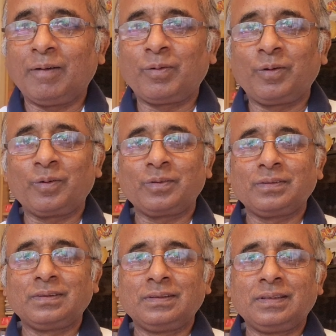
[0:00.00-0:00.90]
এবং
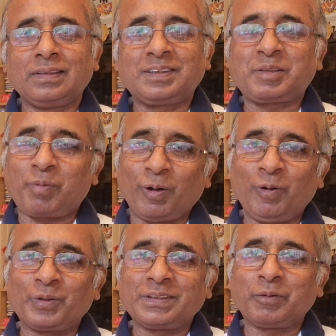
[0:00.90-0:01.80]
সে
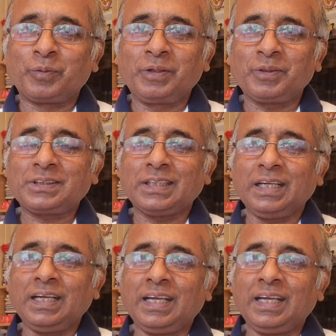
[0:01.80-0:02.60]
বলল যে উনি হচ্ছে